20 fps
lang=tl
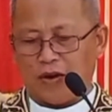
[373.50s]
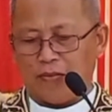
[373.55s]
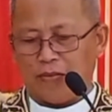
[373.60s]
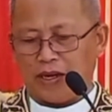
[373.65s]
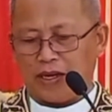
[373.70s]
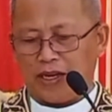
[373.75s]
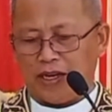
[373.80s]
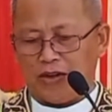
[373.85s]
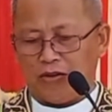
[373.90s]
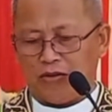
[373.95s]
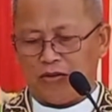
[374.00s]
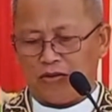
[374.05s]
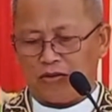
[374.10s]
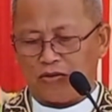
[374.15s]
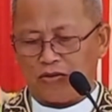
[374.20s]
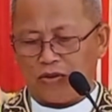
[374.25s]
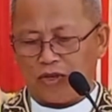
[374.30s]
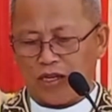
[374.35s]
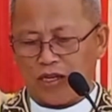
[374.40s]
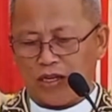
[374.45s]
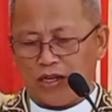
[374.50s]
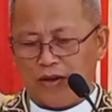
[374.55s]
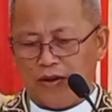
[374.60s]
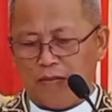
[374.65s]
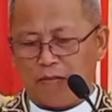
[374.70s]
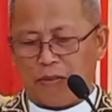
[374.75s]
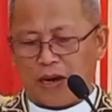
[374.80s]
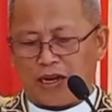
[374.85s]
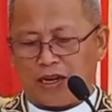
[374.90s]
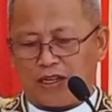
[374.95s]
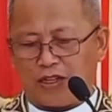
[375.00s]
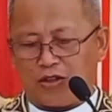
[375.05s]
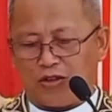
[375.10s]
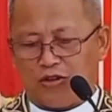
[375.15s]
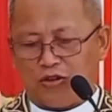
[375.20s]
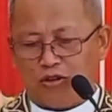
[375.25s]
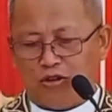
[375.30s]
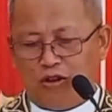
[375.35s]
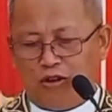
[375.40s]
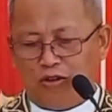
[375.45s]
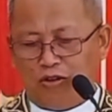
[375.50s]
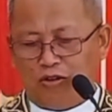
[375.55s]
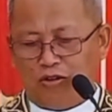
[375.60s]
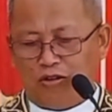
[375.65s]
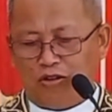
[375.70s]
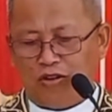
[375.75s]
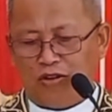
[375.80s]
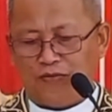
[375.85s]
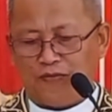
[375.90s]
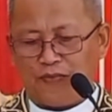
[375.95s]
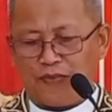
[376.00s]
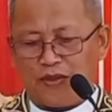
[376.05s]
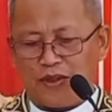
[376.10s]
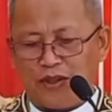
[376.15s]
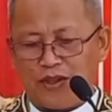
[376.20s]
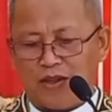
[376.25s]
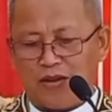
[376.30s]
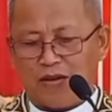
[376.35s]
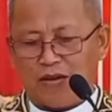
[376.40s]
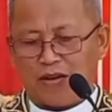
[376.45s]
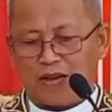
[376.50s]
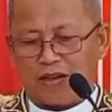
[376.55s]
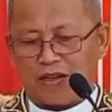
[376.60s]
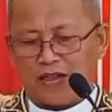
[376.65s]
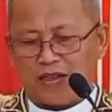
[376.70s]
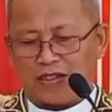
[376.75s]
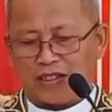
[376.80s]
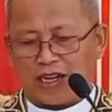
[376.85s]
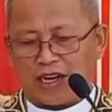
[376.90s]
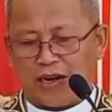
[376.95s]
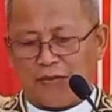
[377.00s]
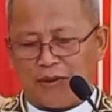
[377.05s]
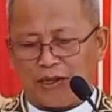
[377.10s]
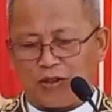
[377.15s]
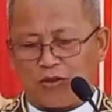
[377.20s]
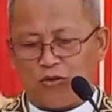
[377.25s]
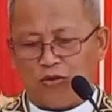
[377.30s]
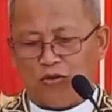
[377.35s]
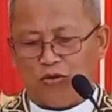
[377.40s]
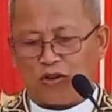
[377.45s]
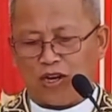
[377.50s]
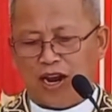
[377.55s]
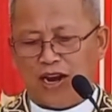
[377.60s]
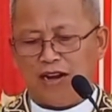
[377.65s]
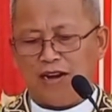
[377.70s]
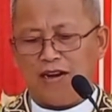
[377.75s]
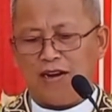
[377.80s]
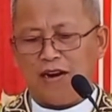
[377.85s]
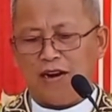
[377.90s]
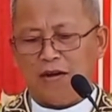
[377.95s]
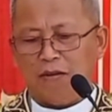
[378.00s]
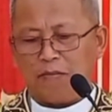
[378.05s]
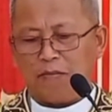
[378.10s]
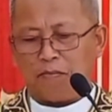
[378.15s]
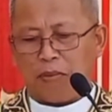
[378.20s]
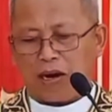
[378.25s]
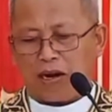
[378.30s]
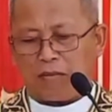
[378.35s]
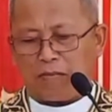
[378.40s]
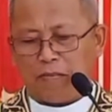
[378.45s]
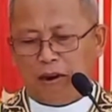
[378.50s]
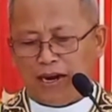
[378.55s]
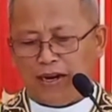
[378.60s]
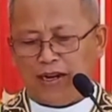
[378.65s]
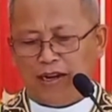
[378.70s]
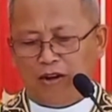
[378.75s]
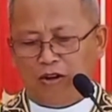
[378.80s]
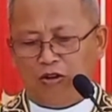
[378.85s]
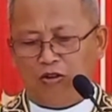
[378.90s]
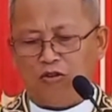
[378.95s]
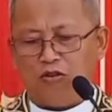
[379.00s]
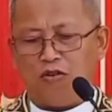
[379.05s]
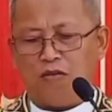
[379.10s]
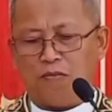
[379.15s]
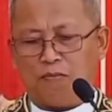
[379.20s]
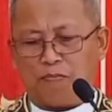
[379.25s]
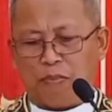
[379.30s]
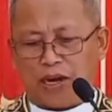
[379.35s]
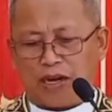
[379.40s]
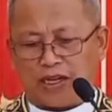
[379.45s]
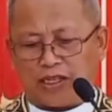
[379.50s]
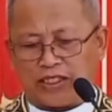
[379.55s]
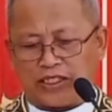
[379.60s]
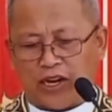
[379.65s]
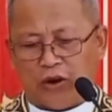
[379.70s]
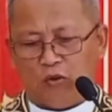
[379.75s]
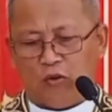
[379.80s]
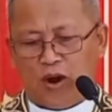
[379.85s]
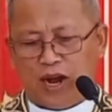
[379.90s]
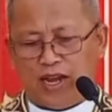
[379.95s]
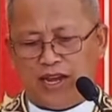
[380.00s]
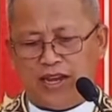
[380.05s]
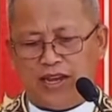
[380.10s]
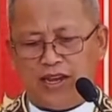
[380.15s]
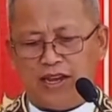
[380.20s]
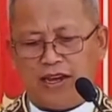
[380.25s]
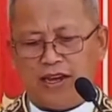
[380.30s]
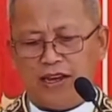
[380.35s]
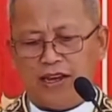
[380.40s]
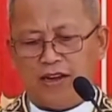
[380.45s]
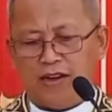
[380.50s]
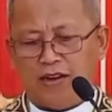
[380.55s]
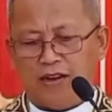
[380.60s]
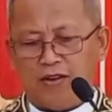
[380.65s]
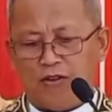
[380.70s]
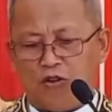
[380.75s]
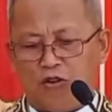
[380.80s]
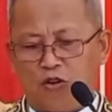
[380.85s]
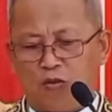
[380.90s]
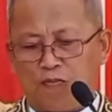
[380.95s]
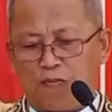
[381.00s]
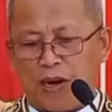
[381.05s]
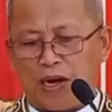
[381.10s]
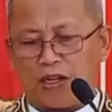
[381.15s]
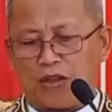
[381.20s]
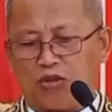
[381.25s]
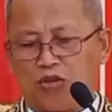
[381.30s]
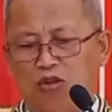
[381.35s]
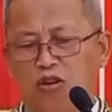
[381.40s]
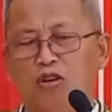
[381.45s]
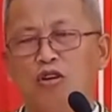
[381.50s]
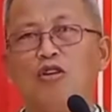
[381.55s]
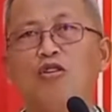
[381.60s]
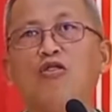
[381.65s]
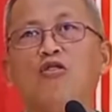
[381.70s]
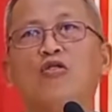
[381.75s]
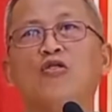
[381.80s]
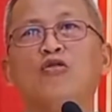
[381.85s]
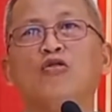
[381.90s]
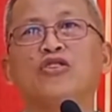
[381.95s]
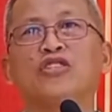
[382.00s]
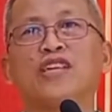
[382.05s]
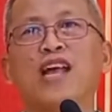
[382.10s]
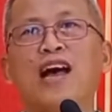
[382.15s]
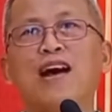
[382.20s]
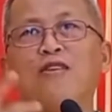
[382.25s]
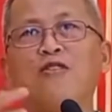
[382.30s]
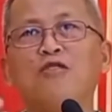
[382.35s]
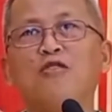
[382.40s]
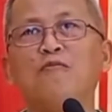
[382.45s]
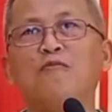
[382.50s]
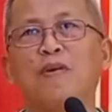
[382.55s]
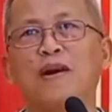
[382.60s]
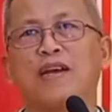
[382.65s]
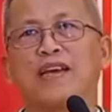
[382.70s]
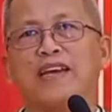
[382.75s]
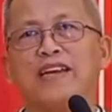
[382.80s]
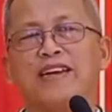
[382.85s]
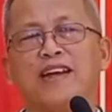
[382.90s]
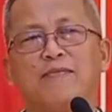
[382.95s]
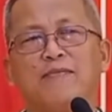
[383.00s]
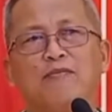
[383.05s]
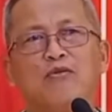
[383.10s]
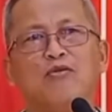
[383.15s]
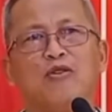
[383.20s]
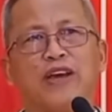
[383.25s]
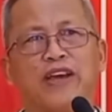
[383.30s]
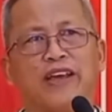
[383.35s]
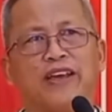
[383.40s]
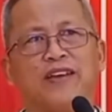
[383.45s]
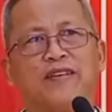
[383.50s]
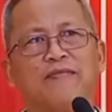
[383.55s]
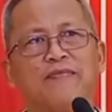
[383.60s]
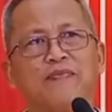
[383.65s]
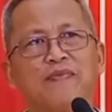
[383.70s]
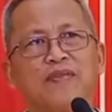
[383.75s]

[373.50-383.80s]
wa man hinuon ko din pagtudlo sa kamatuoran pagbadlong pagsaway og pagtudlo unsaon pagkinabuhi